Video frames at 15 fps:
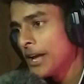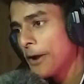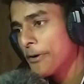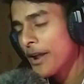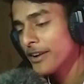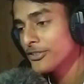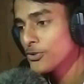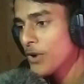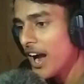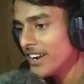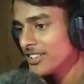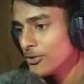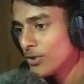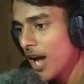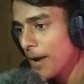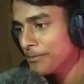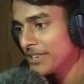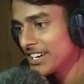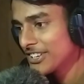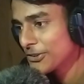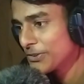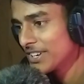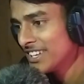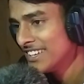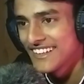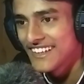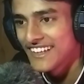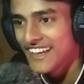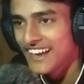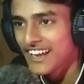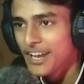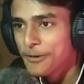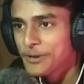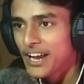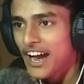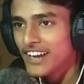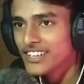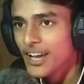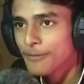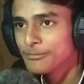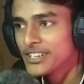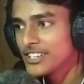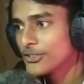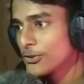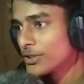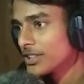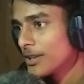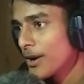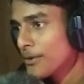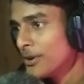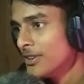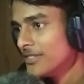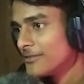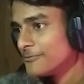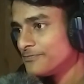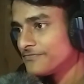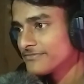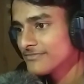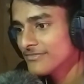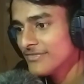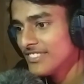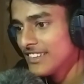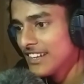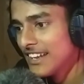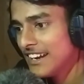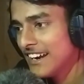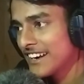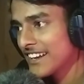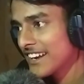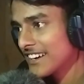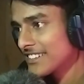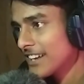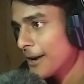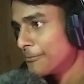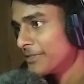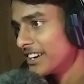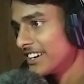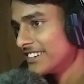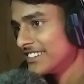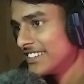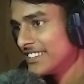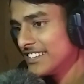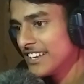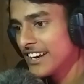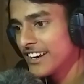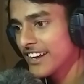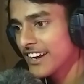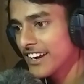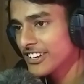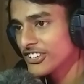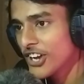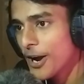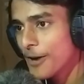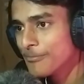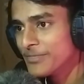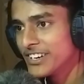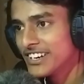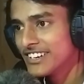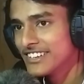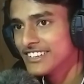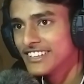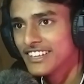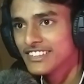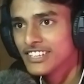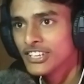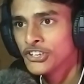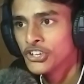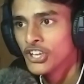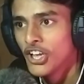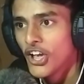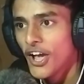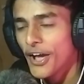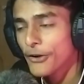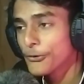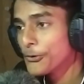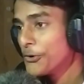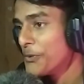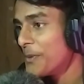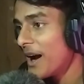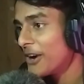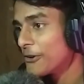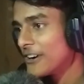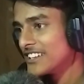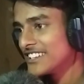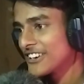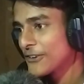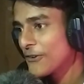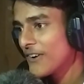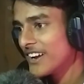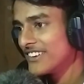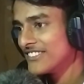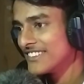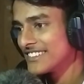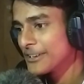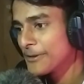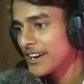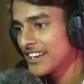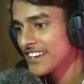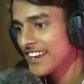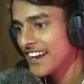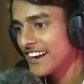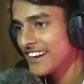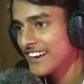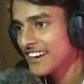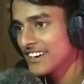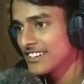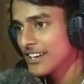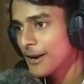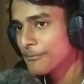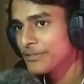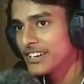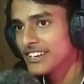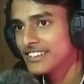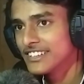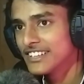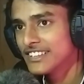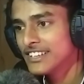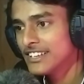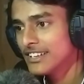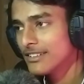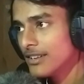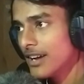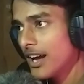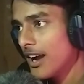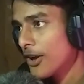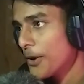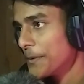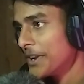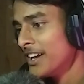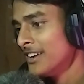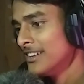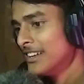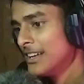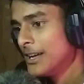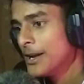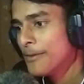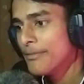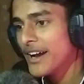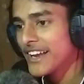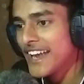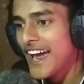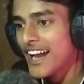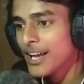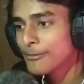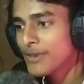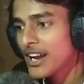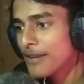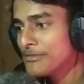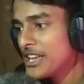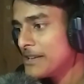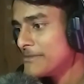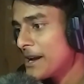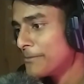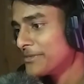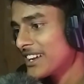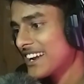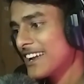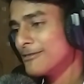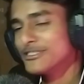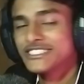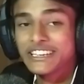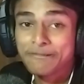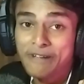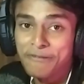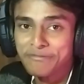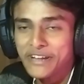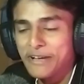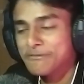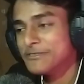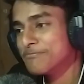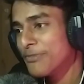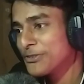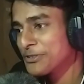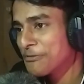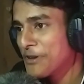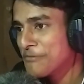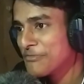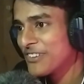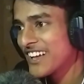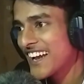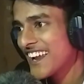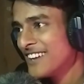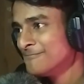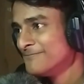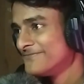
এবার একটু গাড়িগুলো আপডেট করি এখানে আমি গাড়ি আপডেট করতে পারবো এটাকে একটা আপডেট দিয়ে দিই এটাকে একটা আপডেট দিয়ে দিই এখনও বারো হাজার কয়েন রয়েছে বাকি এটাকে একটা আপডেট দিয়ে দিই আর হবে না বাকি আরেকবার আমি এই ম্যাপটা খেলবো যেই ম্যাপটা আমি প্রথমেই মরে গেলাম